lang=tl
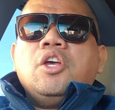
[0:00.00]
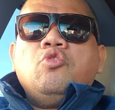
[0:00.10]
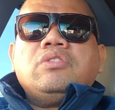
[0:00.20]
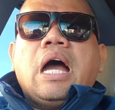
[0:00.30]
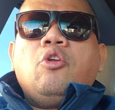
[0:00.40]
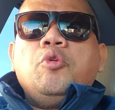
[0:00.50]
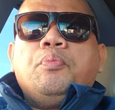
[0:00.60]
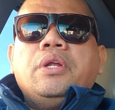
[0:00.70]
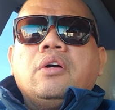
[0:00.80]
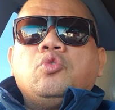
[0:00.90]
yung daloy
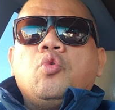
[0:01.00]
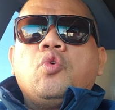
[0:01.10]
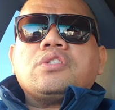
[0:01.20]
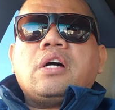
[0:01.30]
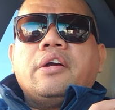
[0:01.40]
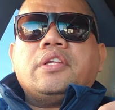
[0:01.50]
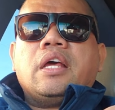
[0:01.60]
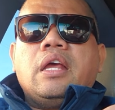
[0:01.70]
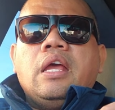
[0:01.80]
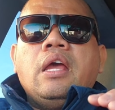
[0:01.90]
po ng dugo sa
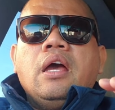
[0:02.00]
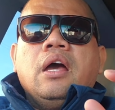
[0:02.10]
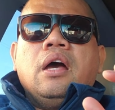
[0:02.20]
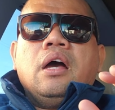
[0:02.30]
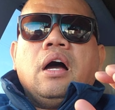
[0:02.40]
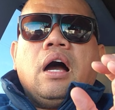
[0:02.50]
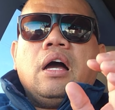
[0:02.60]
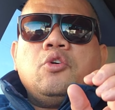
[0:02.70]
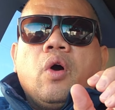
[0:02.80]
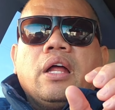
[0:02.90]
artery,
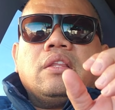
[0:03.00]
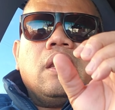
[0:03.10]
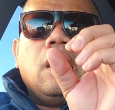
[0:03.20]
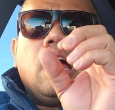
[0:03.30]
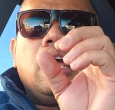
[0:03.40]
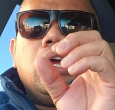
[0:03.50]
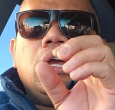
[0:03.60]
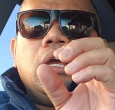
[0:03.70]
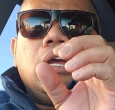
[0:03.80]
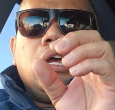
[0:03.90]
uh, yung artery ay
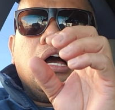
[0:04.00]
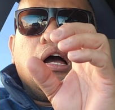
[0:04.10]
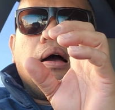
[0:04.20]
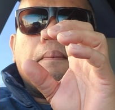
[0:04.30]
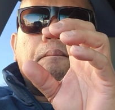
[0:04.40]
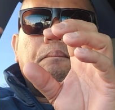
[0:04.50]
uh,